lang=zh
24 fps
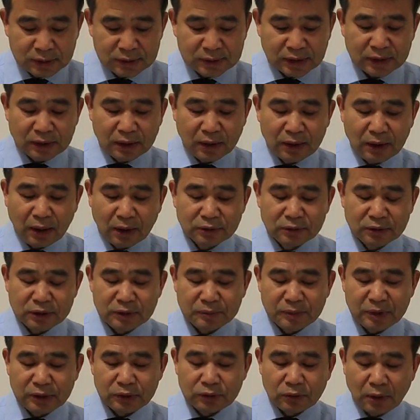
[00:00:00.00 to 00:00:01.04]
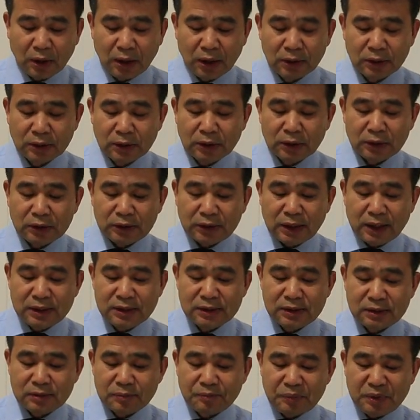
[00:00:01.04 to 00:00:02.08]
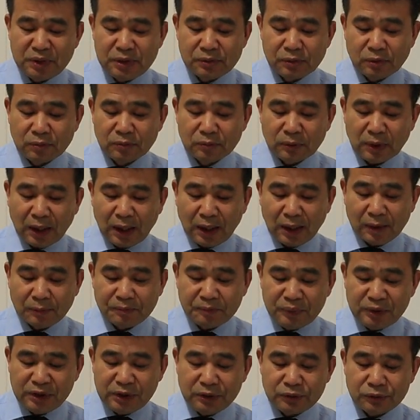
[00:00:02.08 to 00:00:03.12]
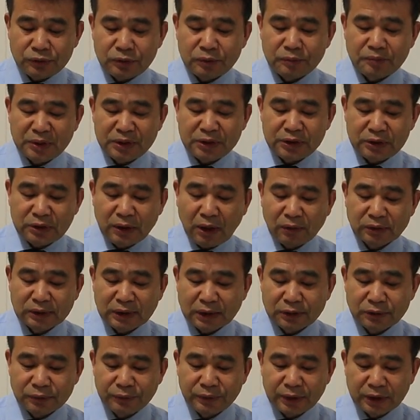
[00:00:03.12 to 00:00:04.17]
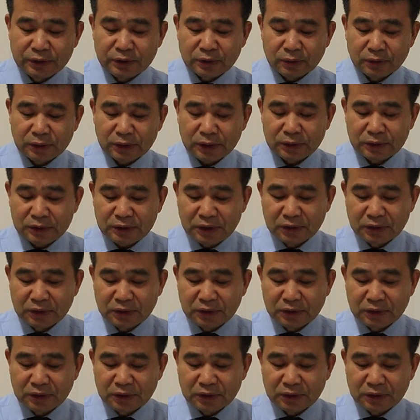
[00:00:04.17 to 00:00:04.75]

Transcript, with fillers: 怎样告诉你们说？”人子必终啊，必须被交在罪人手里，